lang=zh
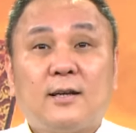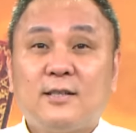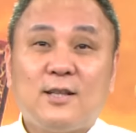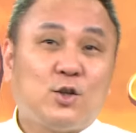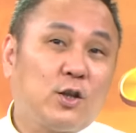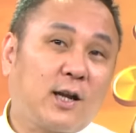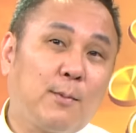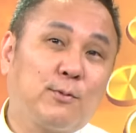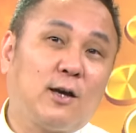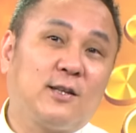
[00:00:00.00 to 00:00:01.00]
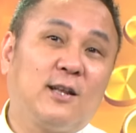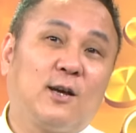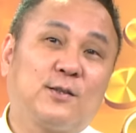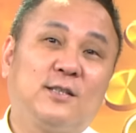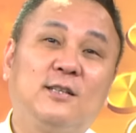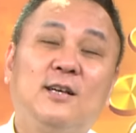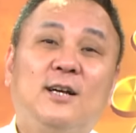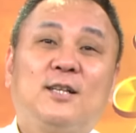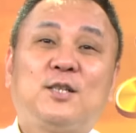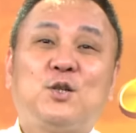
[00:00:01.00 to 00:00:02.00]
但是你绝对看不到你的老师
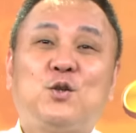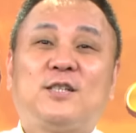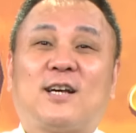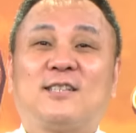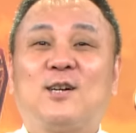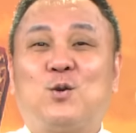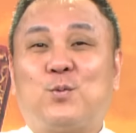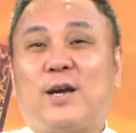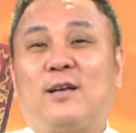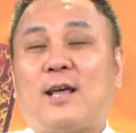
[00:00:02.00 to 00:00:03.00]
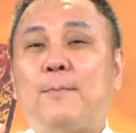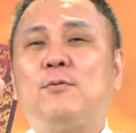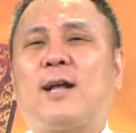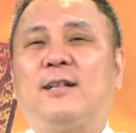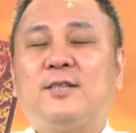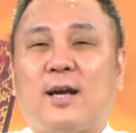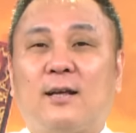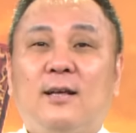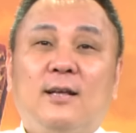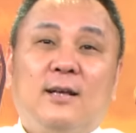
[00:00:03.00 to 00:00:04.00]
继续讲这个股票，他不敢讲，
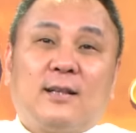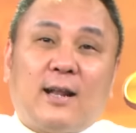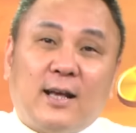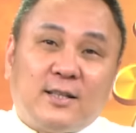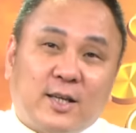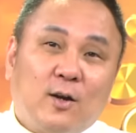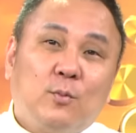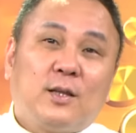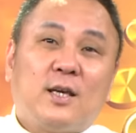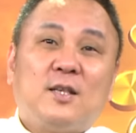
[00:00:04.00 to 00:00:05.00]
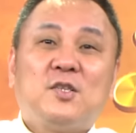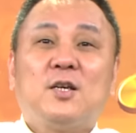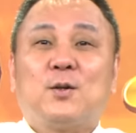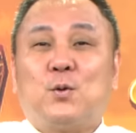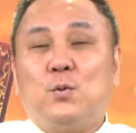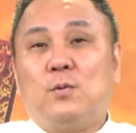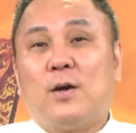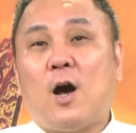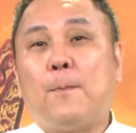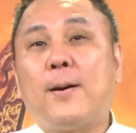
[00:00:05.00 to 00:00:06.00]
他来讲我们的银建股，
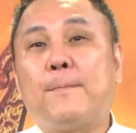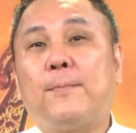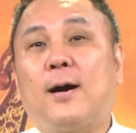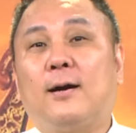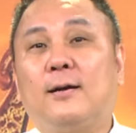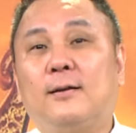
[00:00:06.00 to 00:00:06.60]
好棒棒。